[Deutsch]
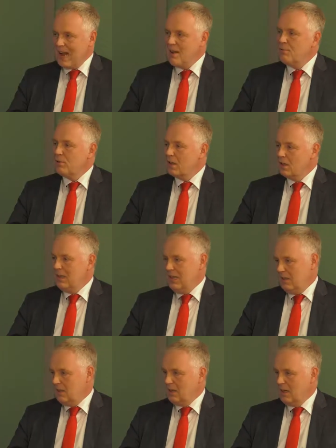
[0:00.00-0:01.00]
einfache
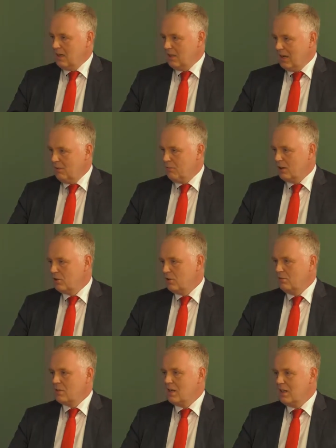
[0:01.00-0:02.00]
Tätigkeiten, einfache
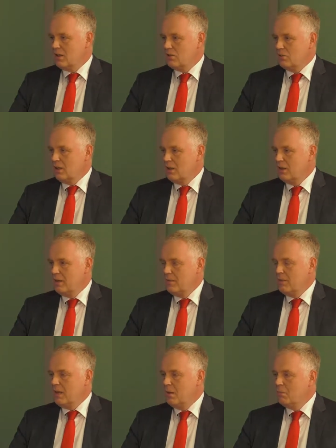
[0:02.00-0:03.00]
Serviceleistungen
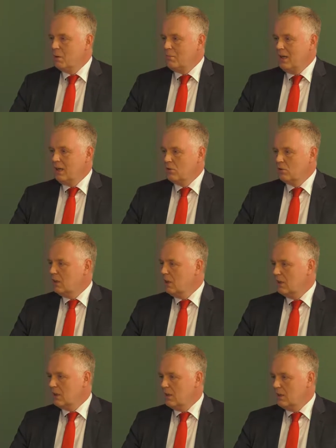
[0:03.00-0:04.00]
immer mehr durch
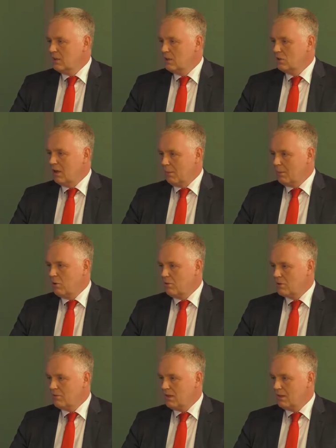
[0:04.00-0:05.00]
Digitalisierung
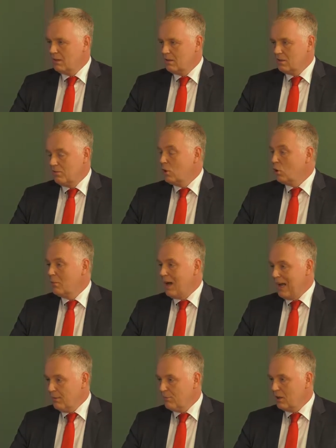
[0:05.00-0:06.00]
abgelöst werden. Es wird auch immer
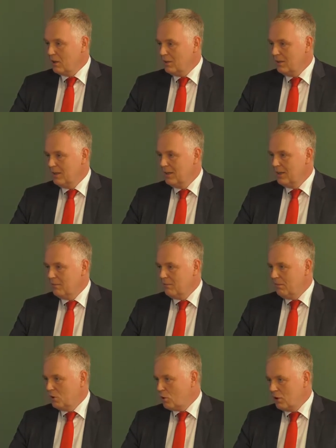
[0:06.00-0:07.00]
einfacher.
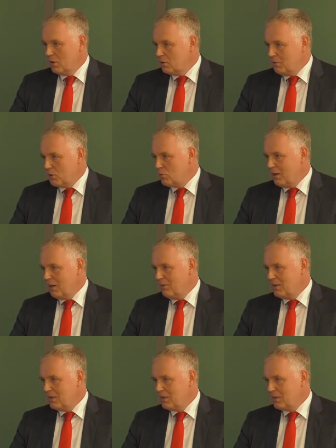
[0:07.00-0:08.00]
Ich könnte Ihnen zum Beispiel nachher,
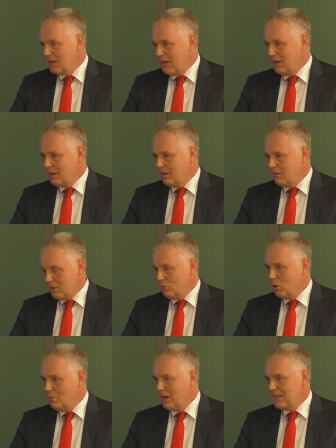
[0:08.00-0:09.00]
wenn Sie, zeigen, wenn Sie
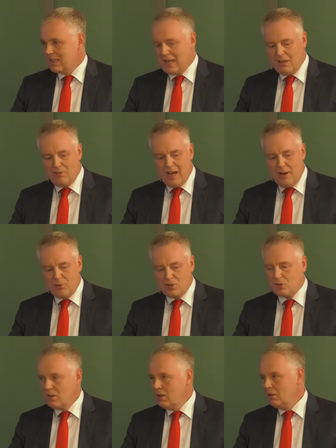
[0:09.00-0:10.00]
wollen, mal zeigen, wie einfach
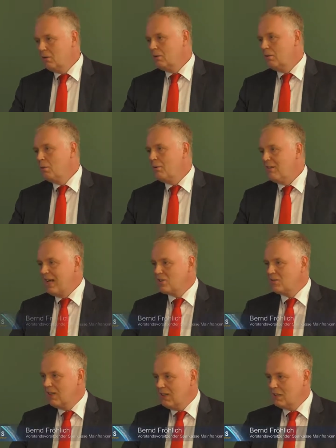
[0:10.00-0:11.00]
so eine
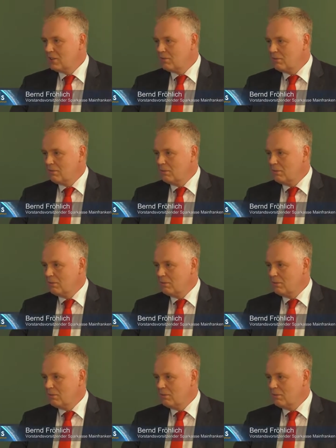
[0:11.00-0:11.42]
Überweisung geht.